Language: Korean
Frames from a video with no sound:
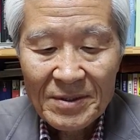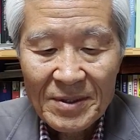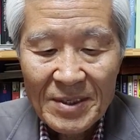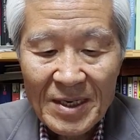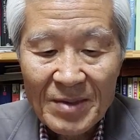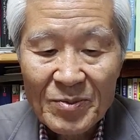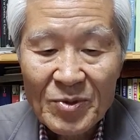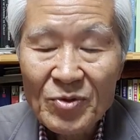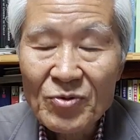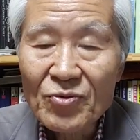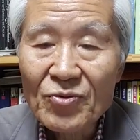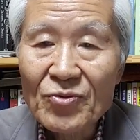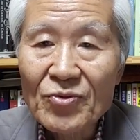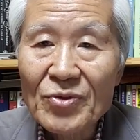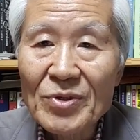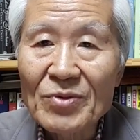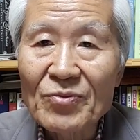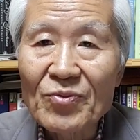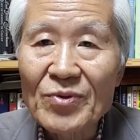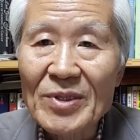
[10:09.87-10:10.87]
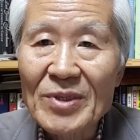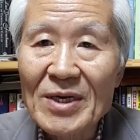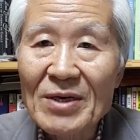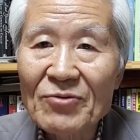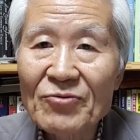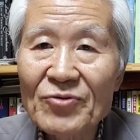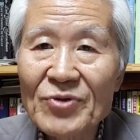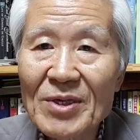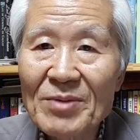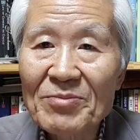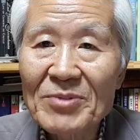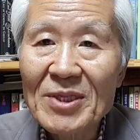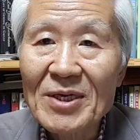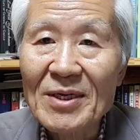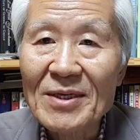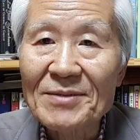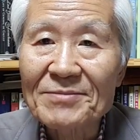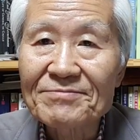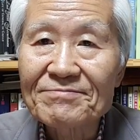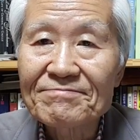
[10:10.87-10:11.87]
대한민국 국군은 위대한
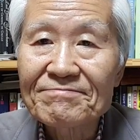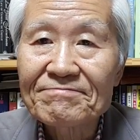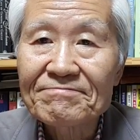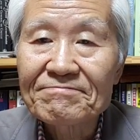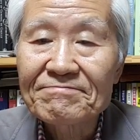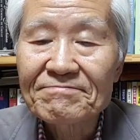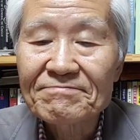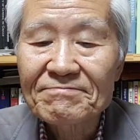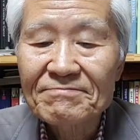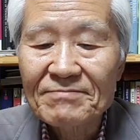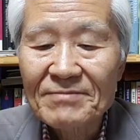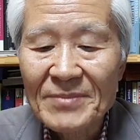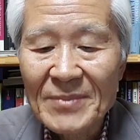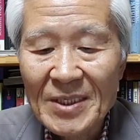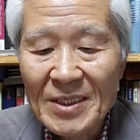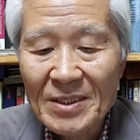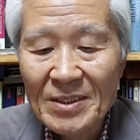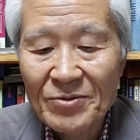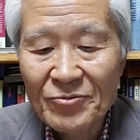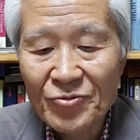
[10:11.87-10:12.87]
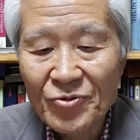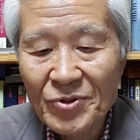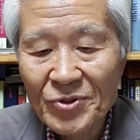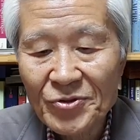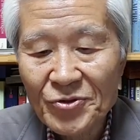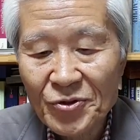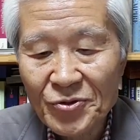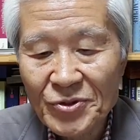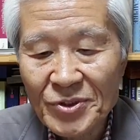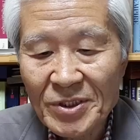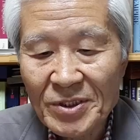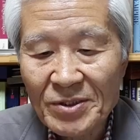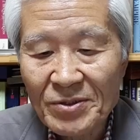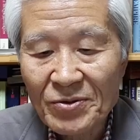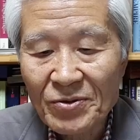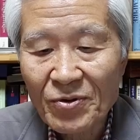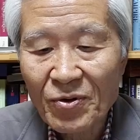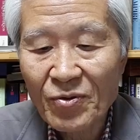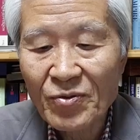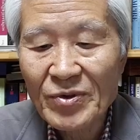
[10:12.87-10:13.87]
군대입니다. 근구의 초석,
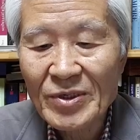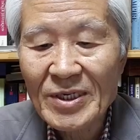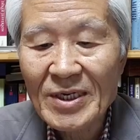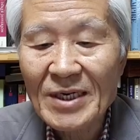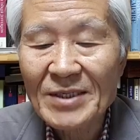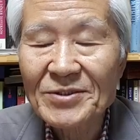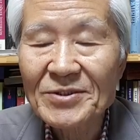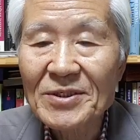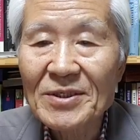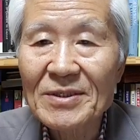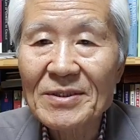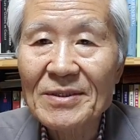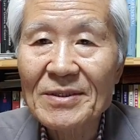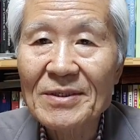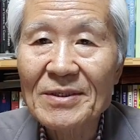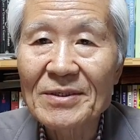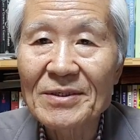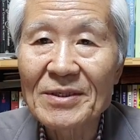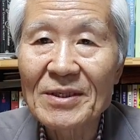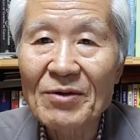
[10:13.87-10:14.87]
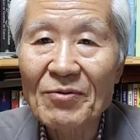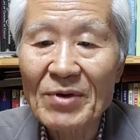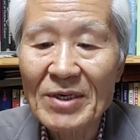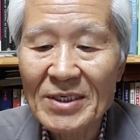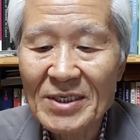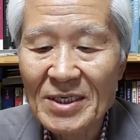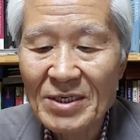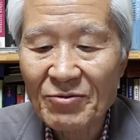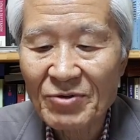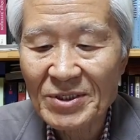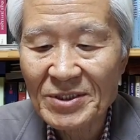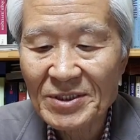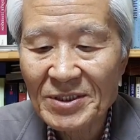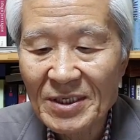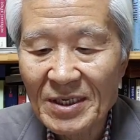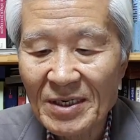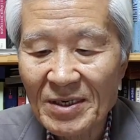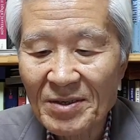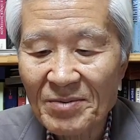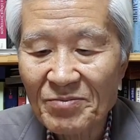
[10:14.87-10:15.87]
호구의 간성, 근대화의
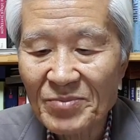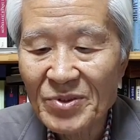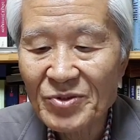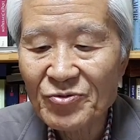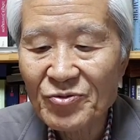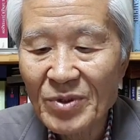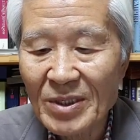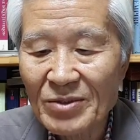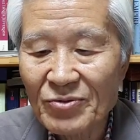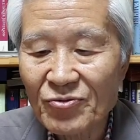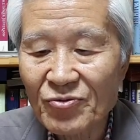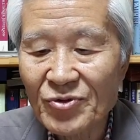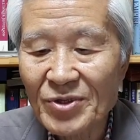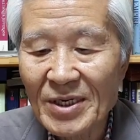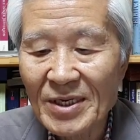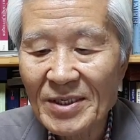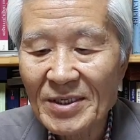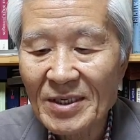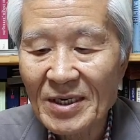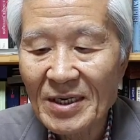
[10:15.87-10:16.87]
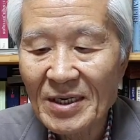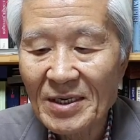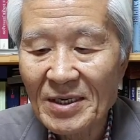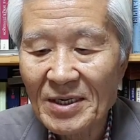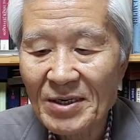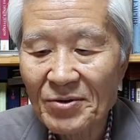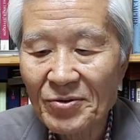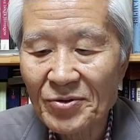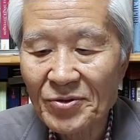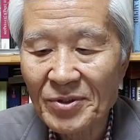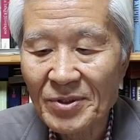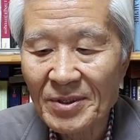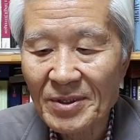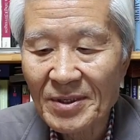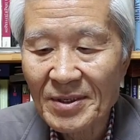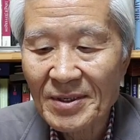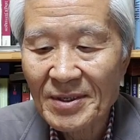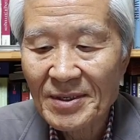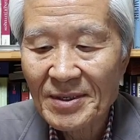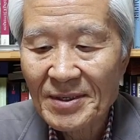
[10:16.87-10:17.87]
기관차, 민주화의 울타리 역할을 해온
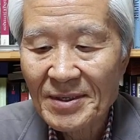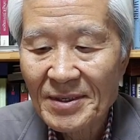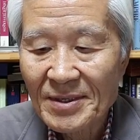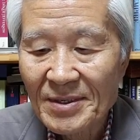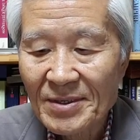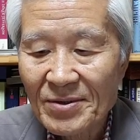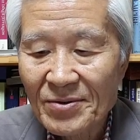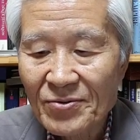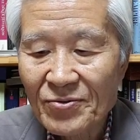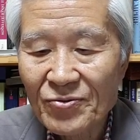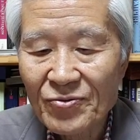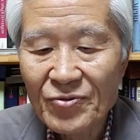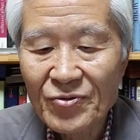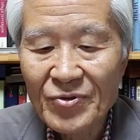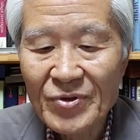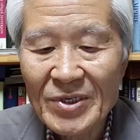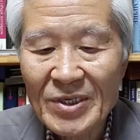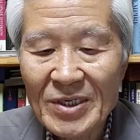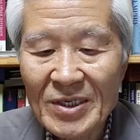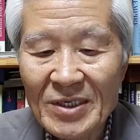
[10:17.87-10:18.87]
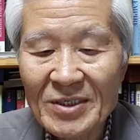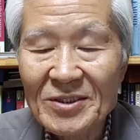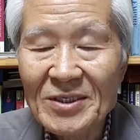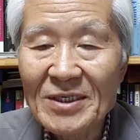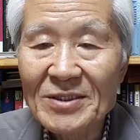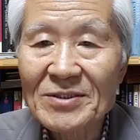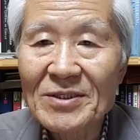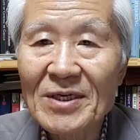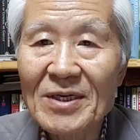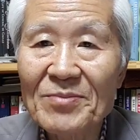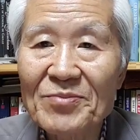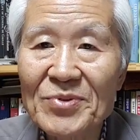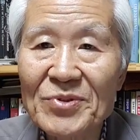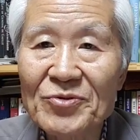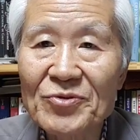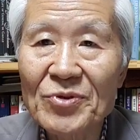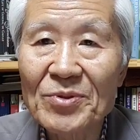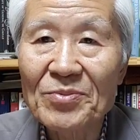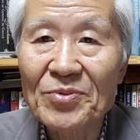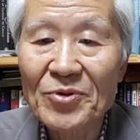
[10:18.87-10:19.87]
국군의 역사성에
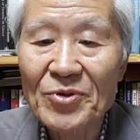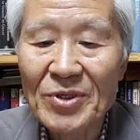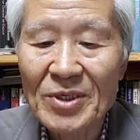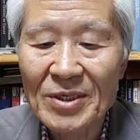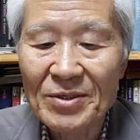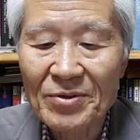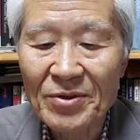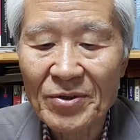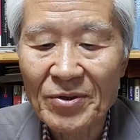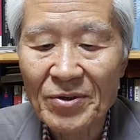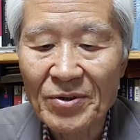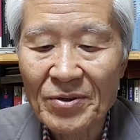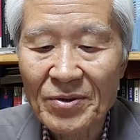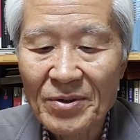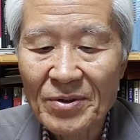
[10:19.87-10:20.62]
비추어 보더라도